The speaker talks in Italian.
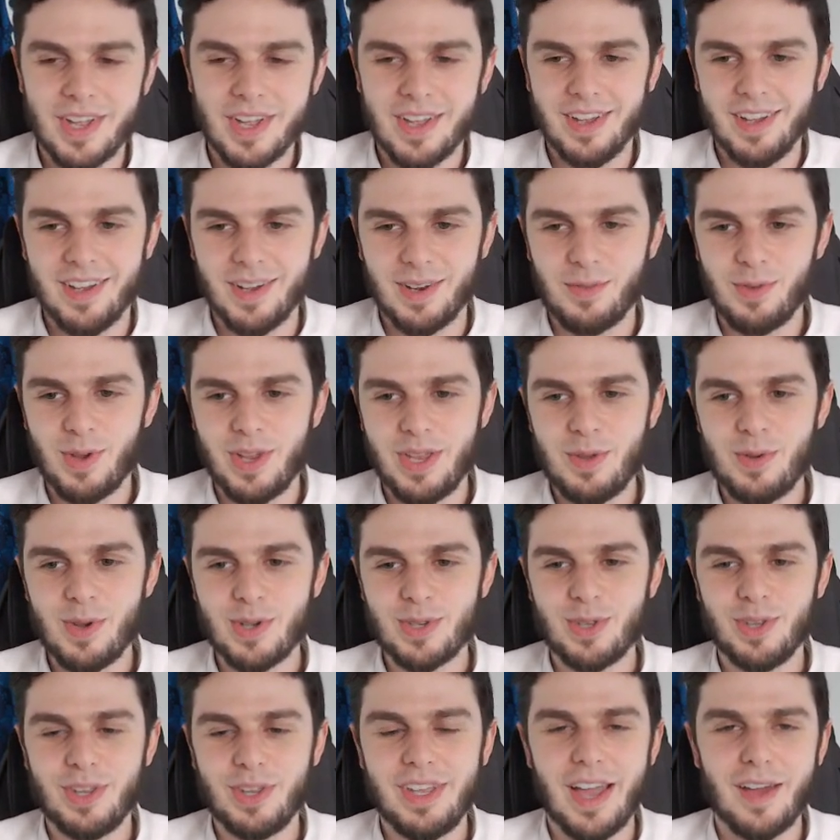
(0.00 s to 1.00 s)
eh, in
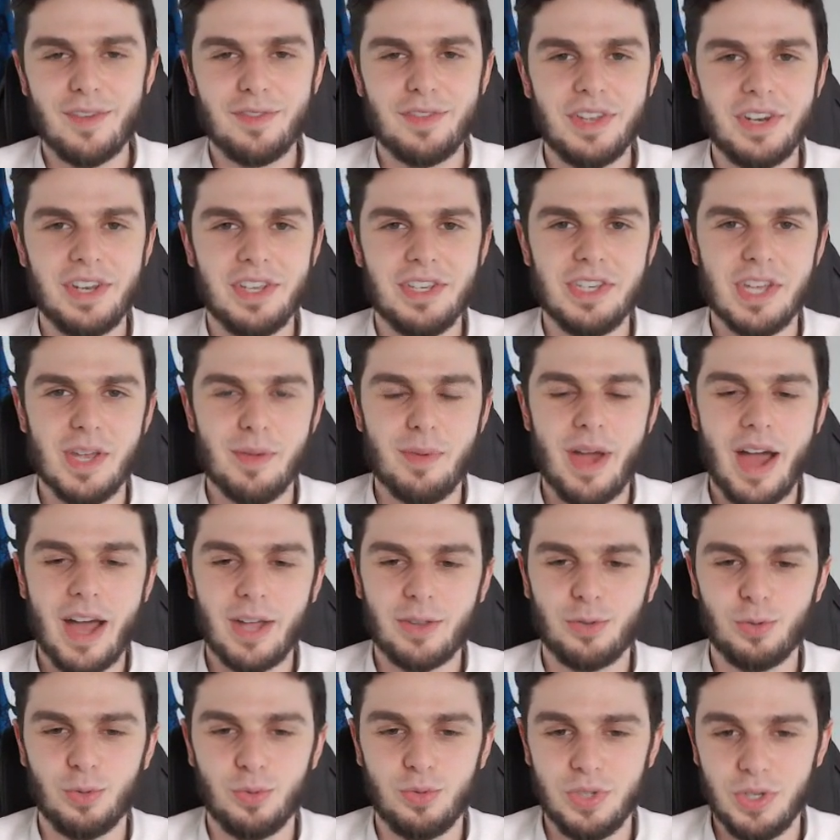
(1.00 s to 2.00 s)
questo day after insieme
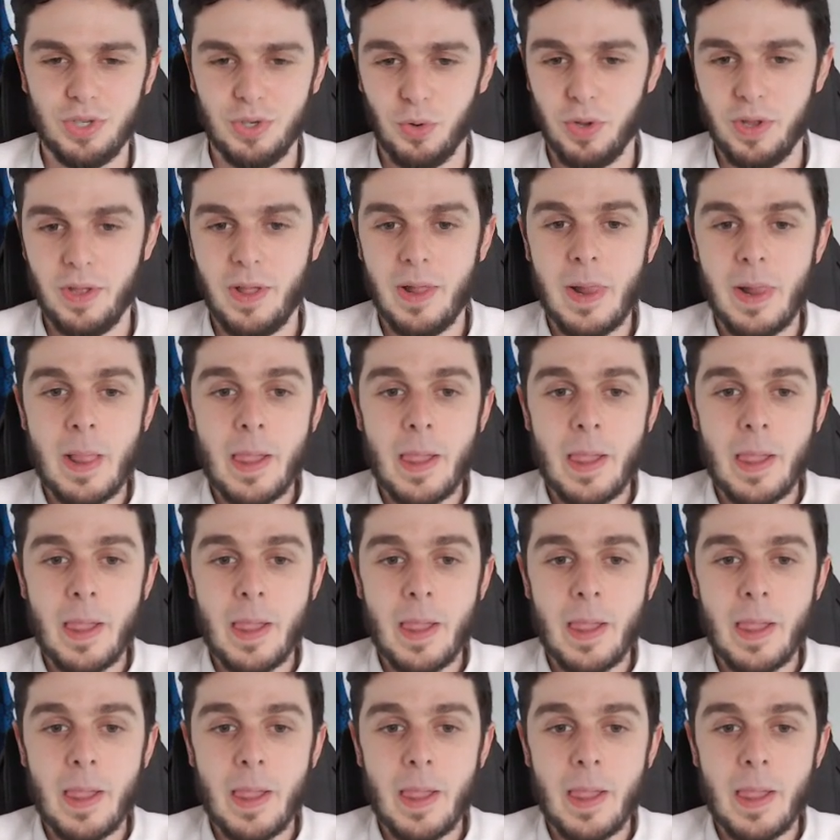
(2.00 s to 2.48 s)
a tutti noi.